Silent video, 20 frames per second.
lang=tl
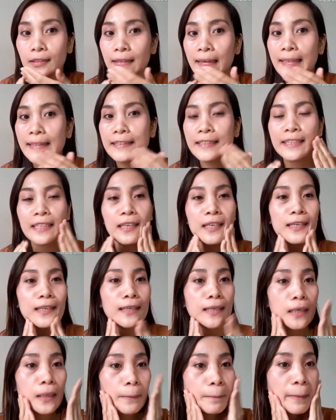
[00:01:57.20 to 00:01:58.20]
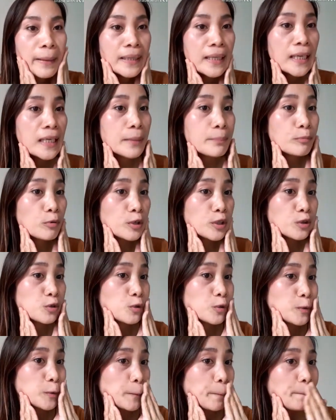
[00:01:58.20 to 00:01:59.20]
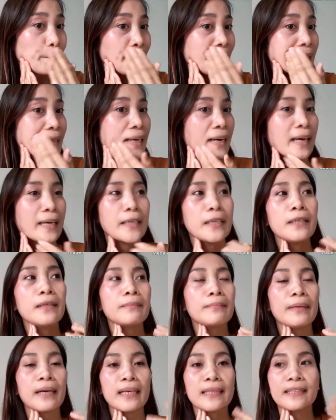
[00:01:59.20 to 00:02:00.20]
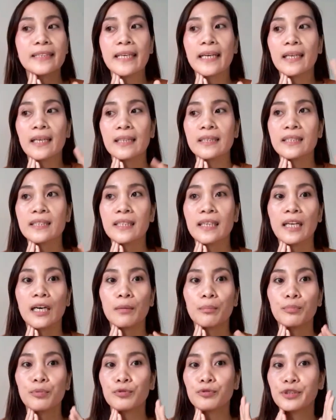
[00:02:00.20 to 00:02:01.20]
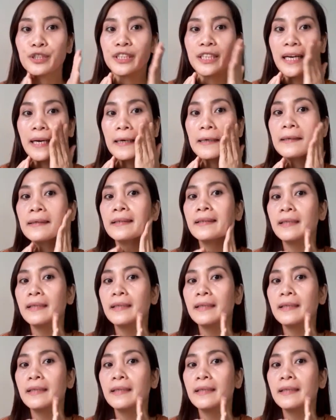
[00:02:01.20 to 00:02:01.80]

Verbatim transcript: At saka, madali po itong madry. Mga seconds lang po siya.